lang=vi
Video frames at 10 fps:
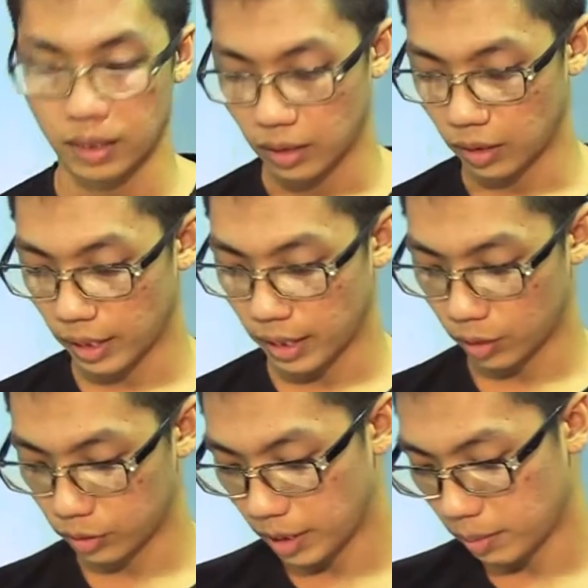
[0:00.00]
Ok
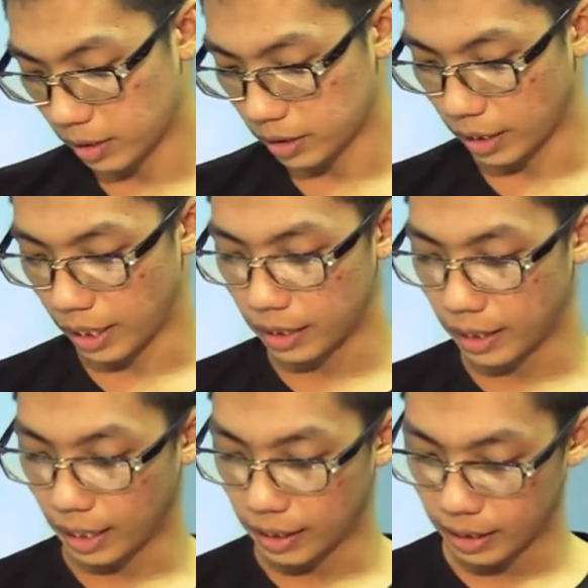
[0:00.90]
đầu tiên mình sẽ
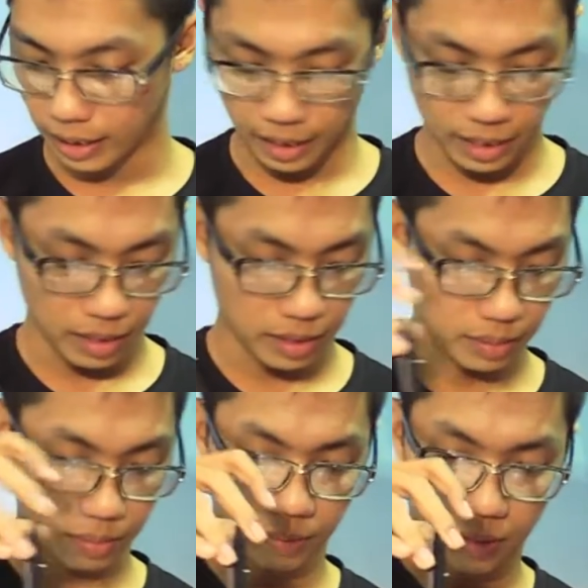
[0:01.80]
gắn cái
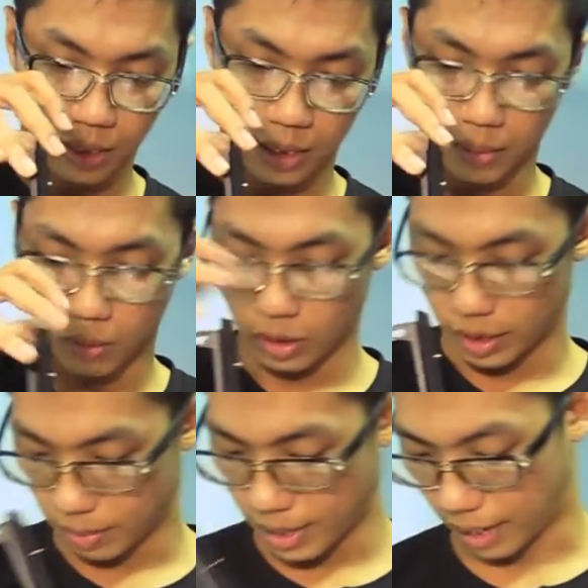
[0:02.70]

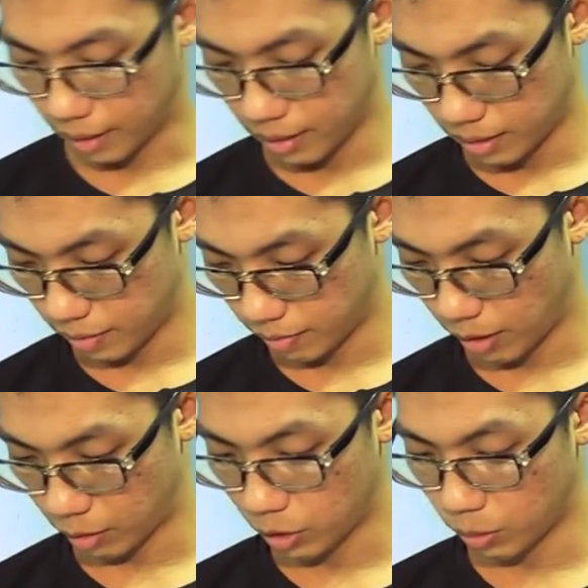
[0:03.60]
body máy ảnh
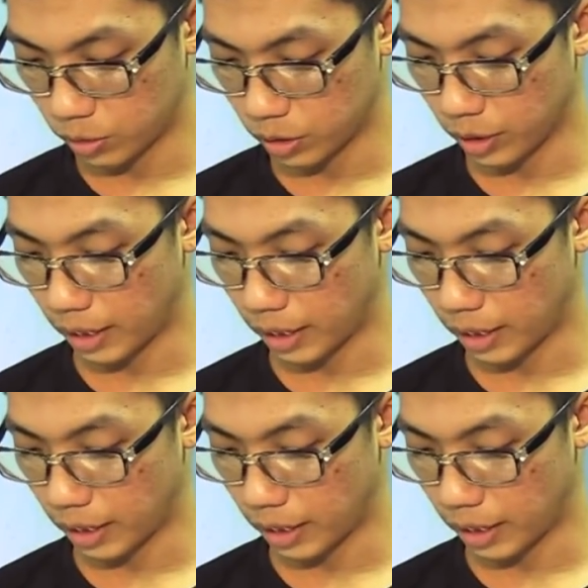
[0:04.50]
vào trong CD